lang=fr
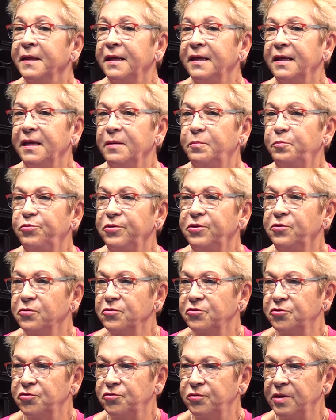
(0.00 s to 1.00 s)
Et puis, donc,
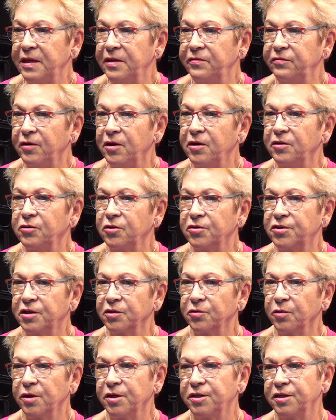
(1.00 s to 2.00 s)
je suis allée voir un autre
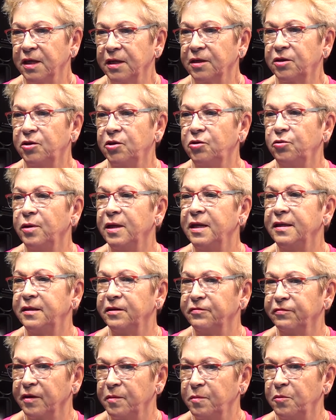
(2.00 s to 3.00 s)
chirurgien qui, lui, a été
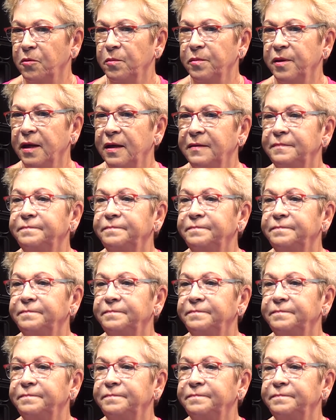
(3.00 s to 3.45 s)
vraiment bien.